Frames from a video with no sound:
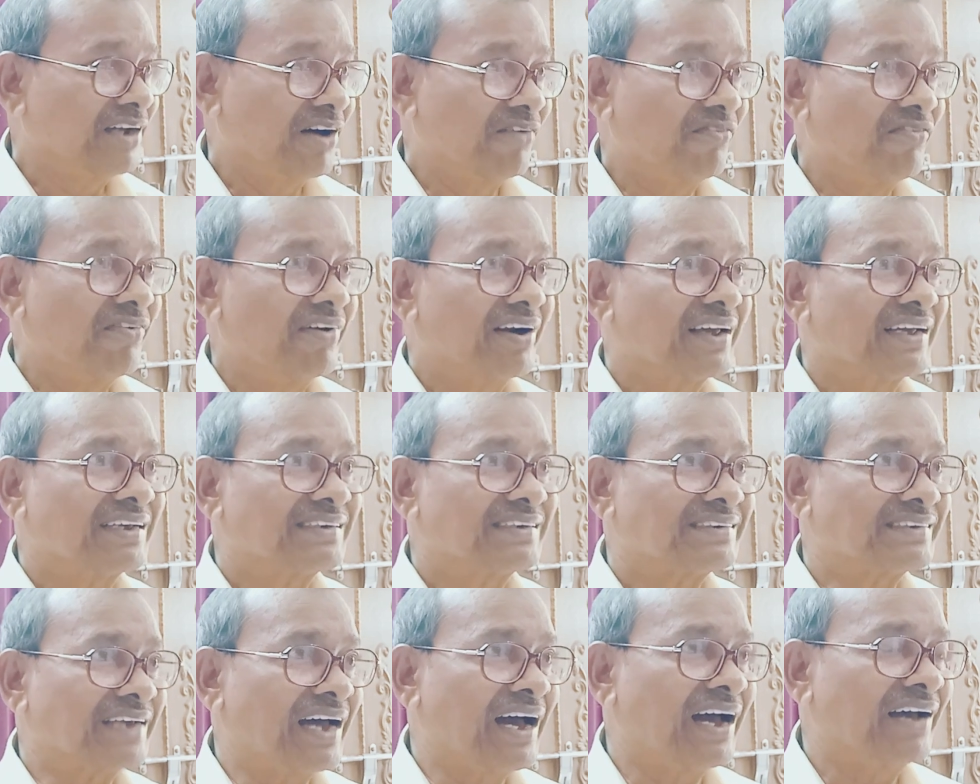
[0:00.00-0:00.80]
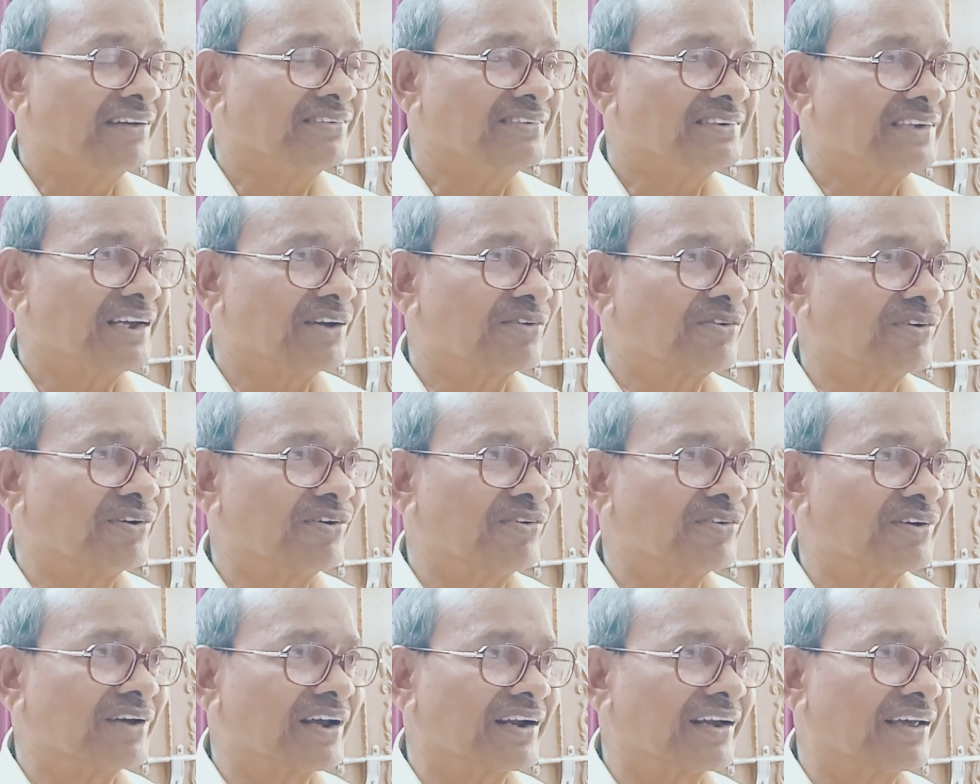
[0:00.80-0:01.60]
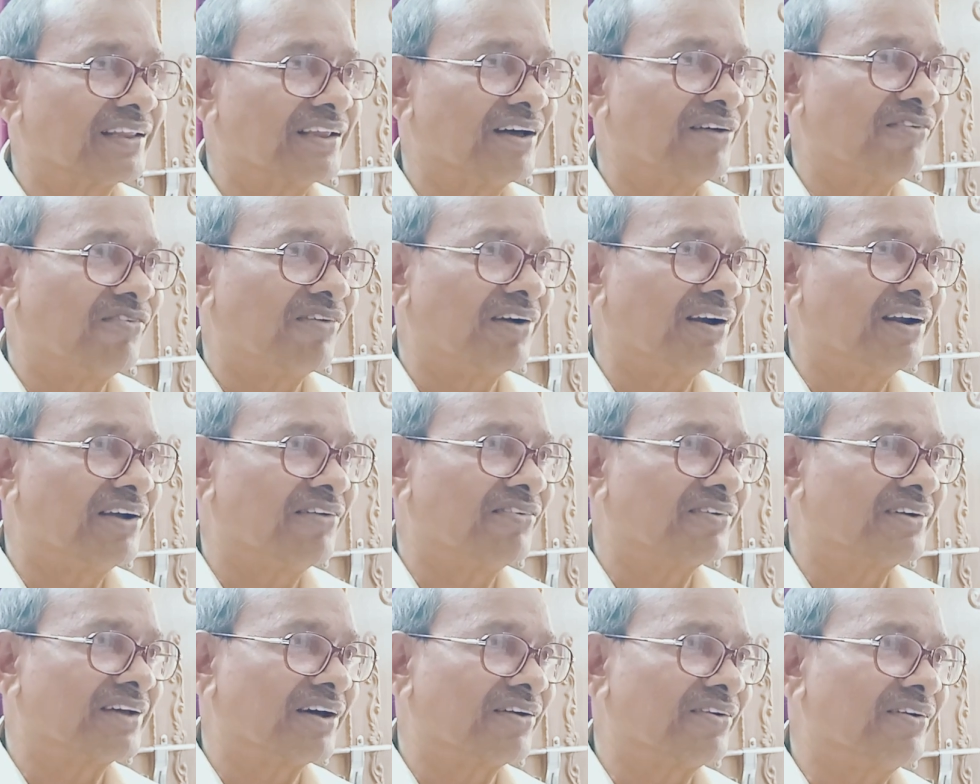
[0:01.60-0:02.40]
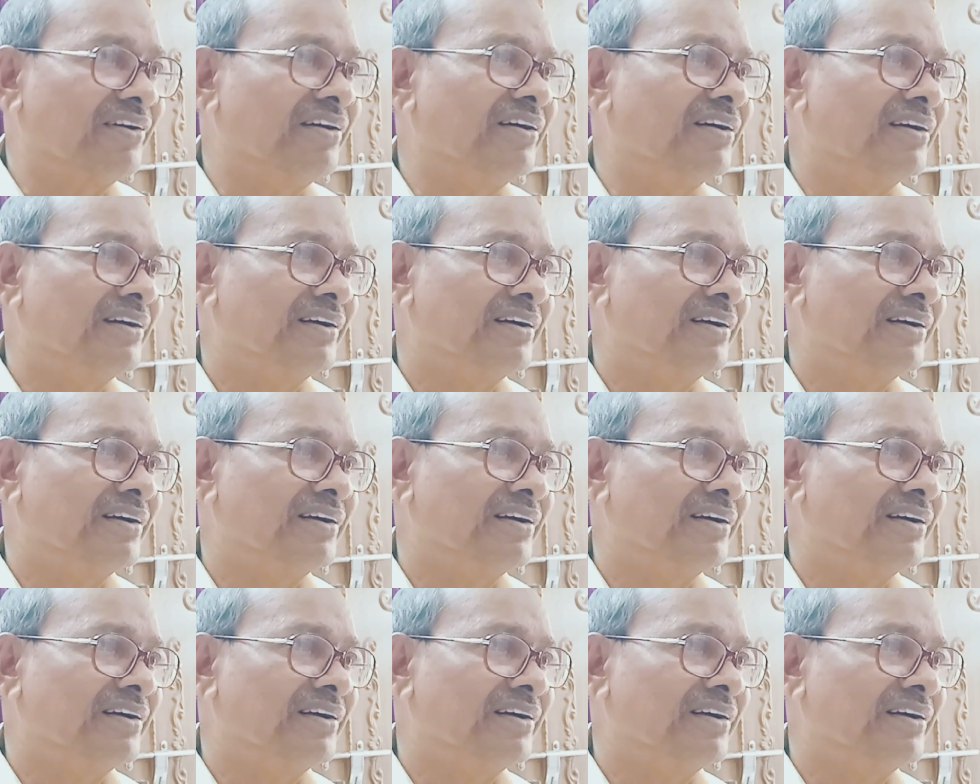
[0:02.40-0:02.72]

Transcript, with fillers: ఎవరికి సహాయం చేయకుండా ఉంటారు కదా వాళ్ళు ఏమంటారు